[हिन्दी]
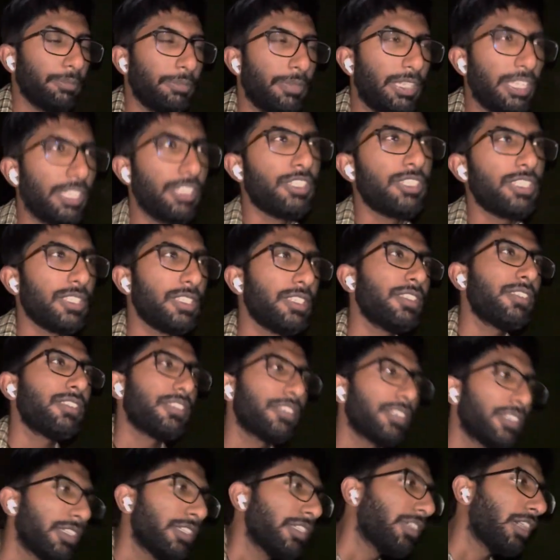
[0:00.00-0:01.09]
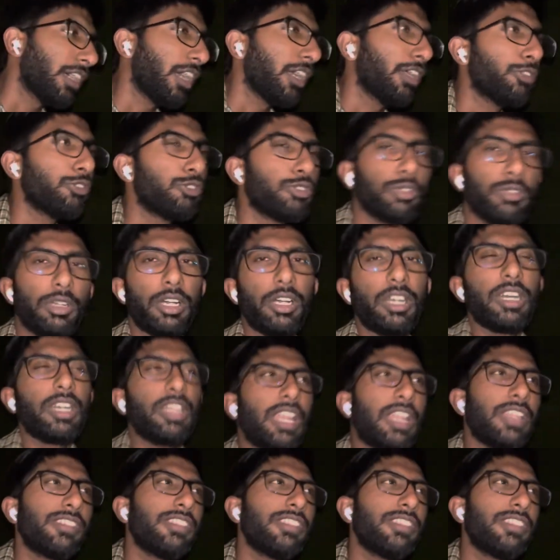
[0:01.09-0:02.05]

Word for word: मेन चीज़ जो अगर